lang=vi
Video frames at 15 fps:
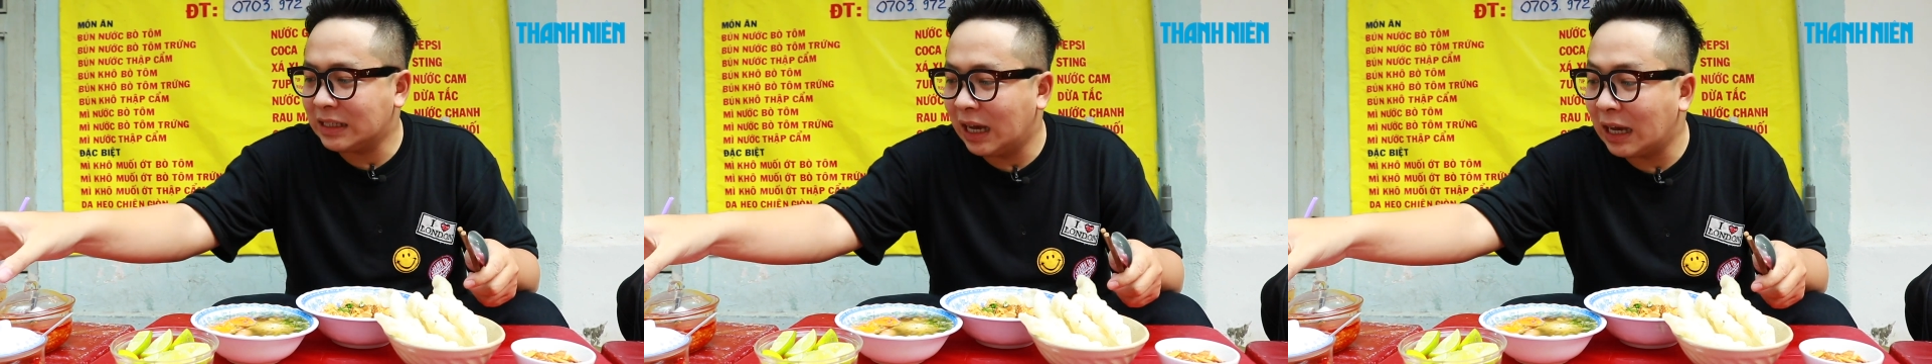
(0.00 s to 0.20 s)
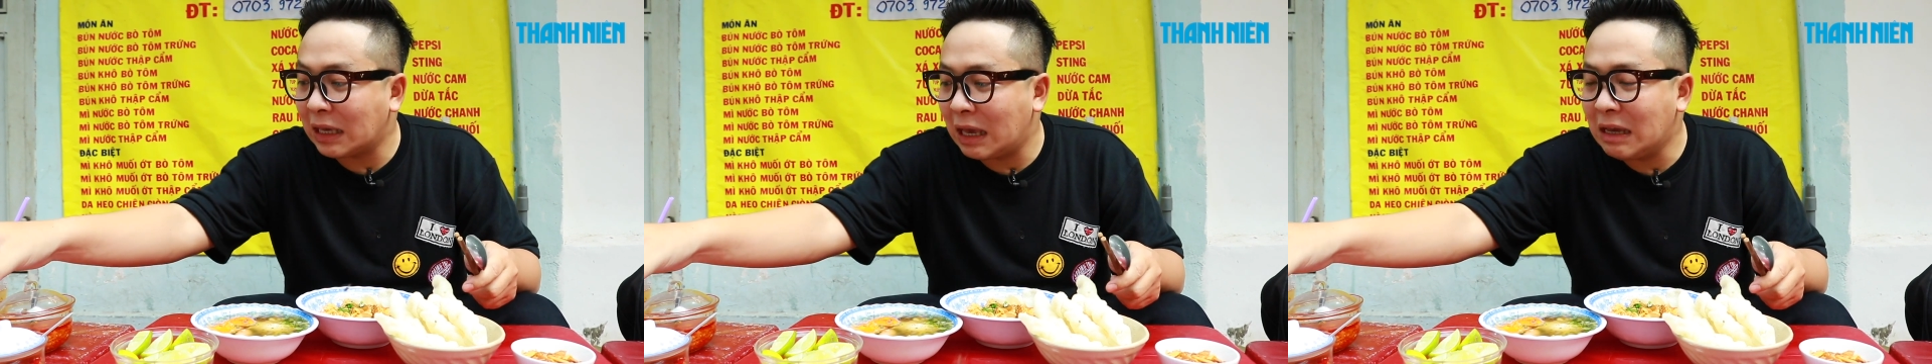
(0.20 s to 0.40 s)

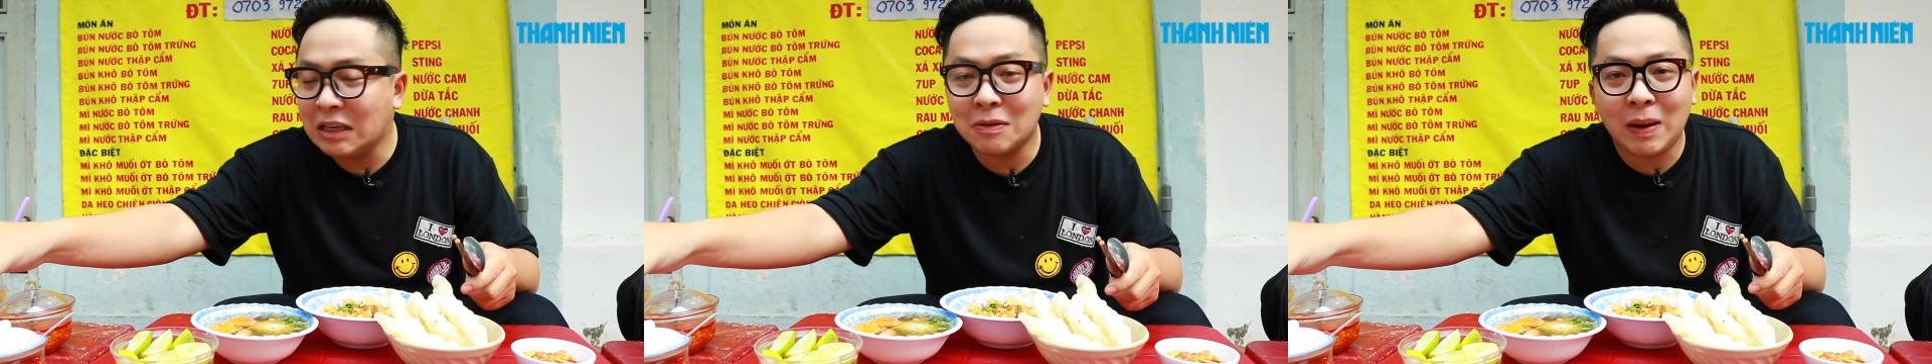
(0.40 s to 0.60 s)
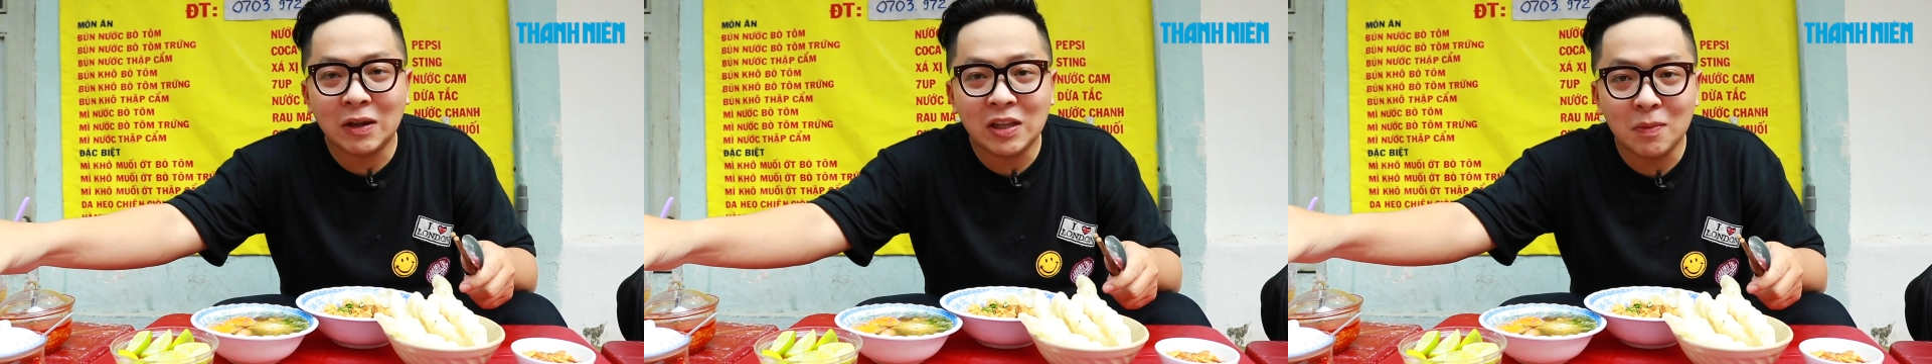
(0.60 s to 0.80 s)
gợi ý
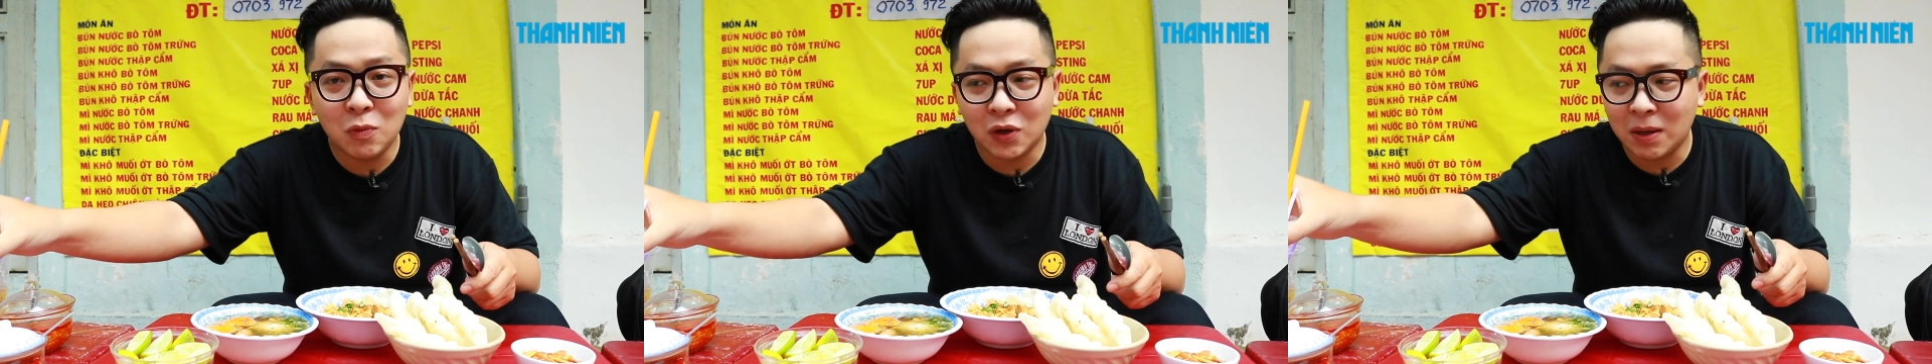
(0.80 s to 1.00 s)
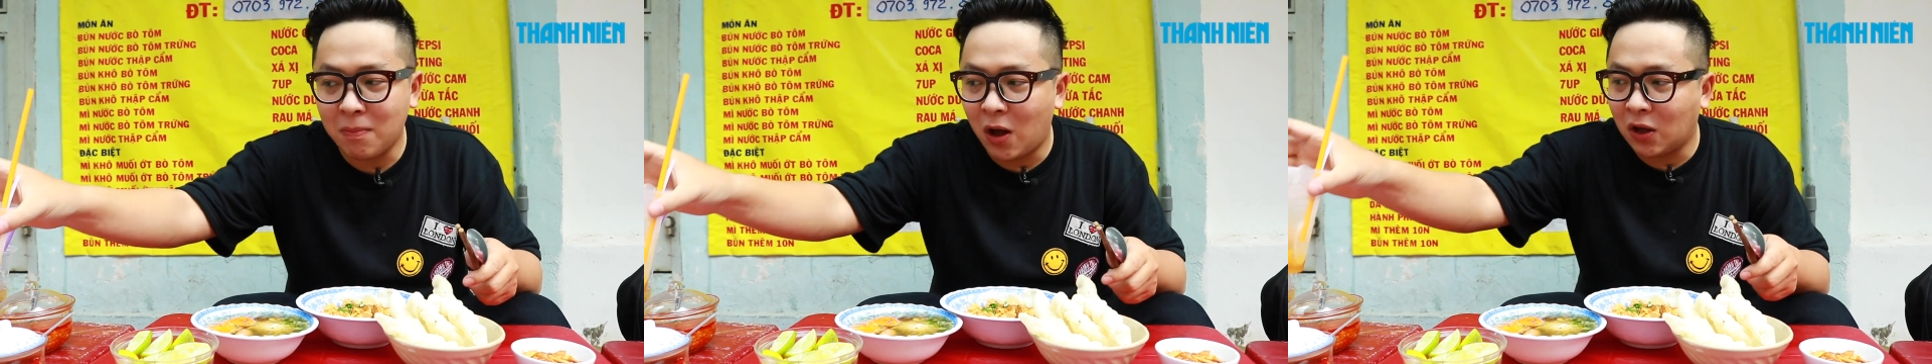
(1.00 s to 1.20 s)
cho Bảo thêm
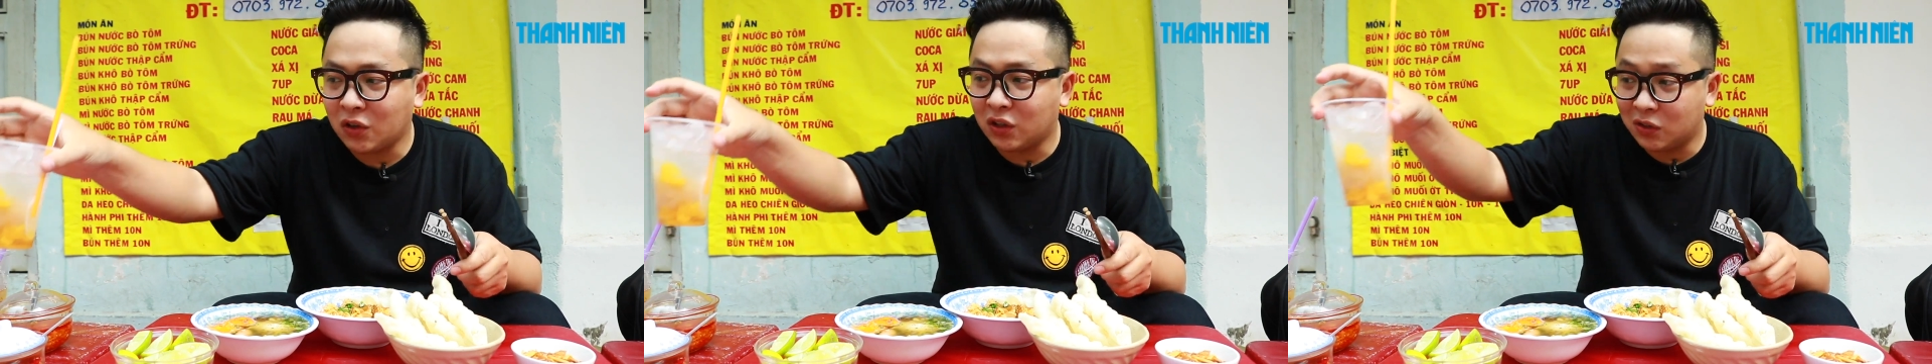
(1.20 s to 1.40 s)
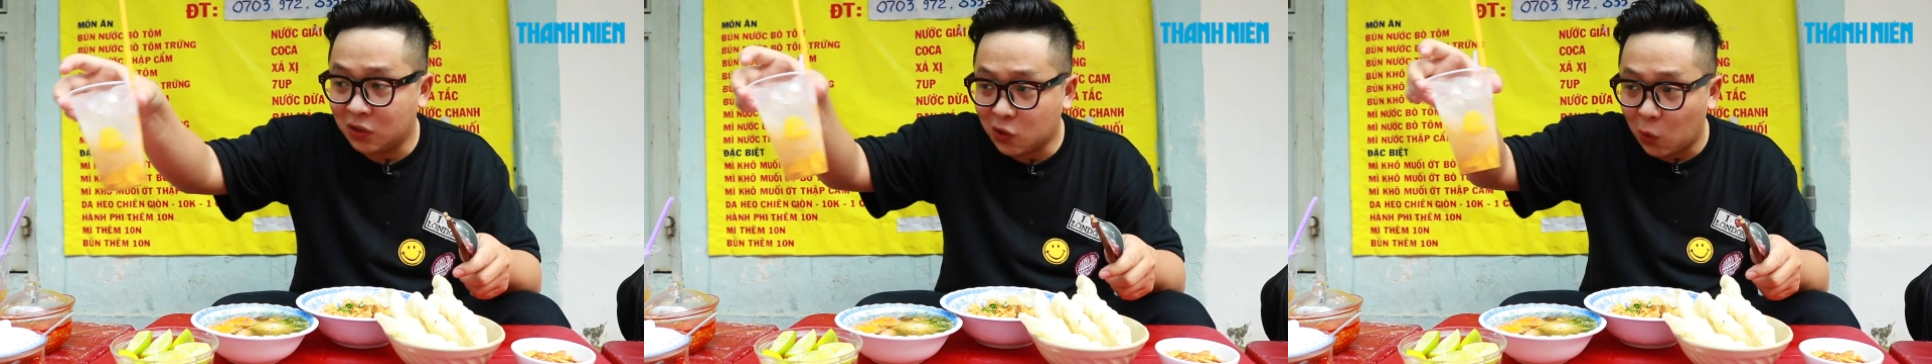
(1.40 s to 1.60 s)
một cái món nữa,